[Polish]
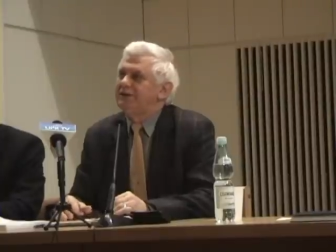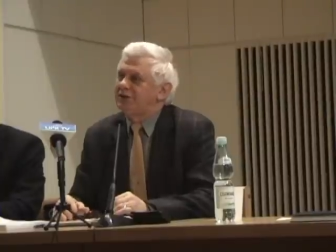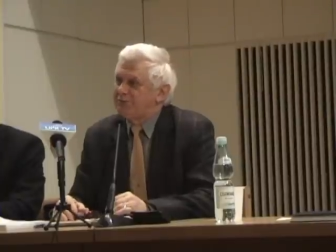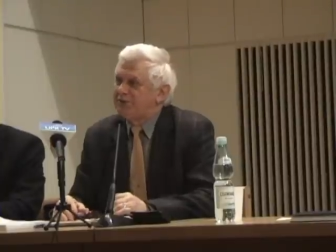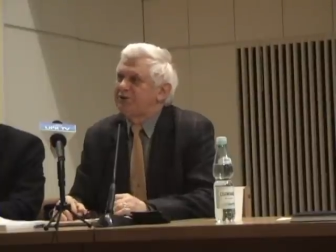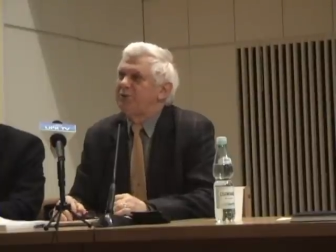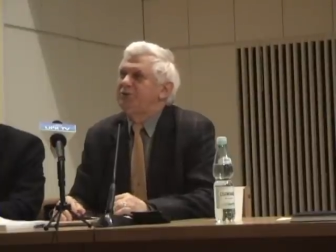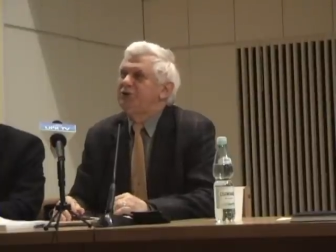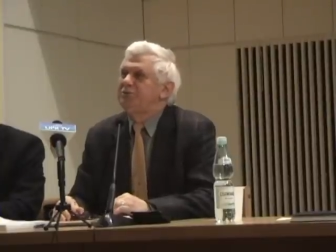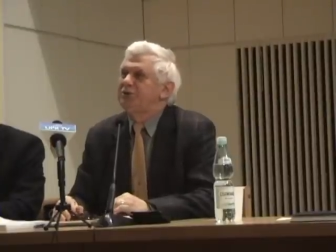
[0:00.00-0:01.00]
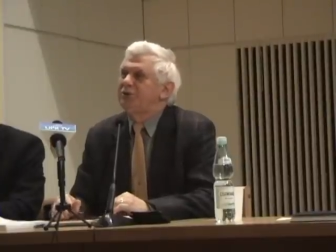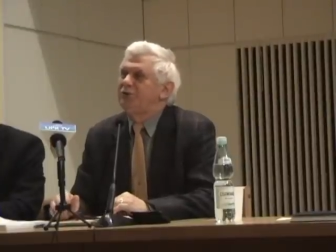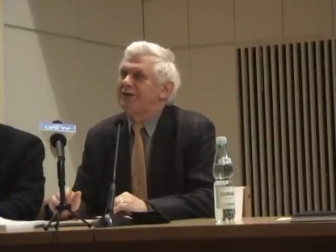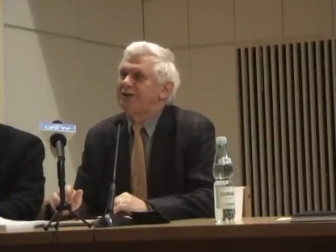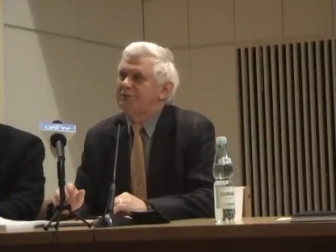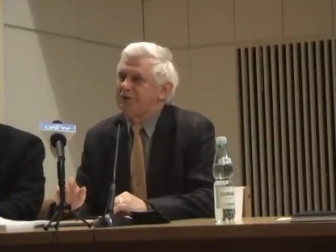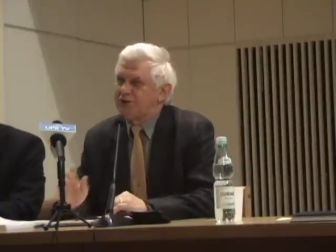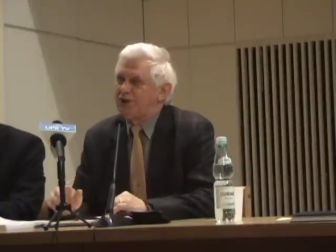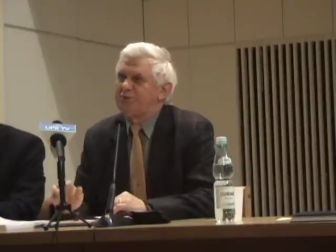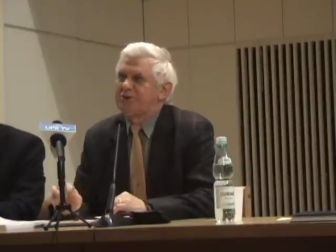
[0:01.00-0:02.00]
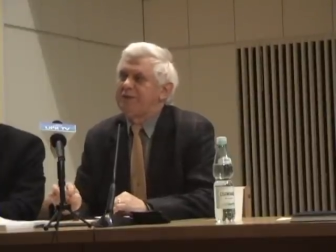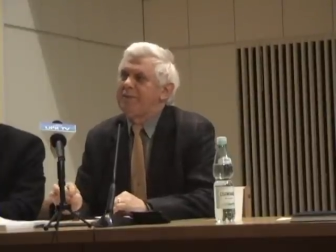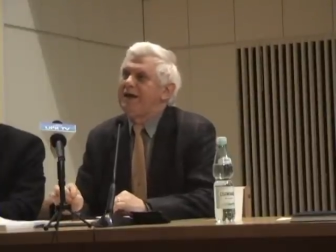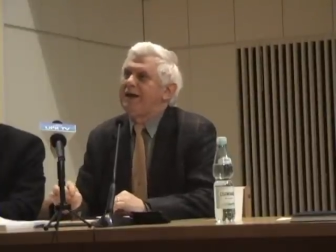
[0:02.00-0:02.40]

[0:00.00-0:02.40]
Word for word: Jeżeli przystąpiliśmy, to uważam, że jest dobrze.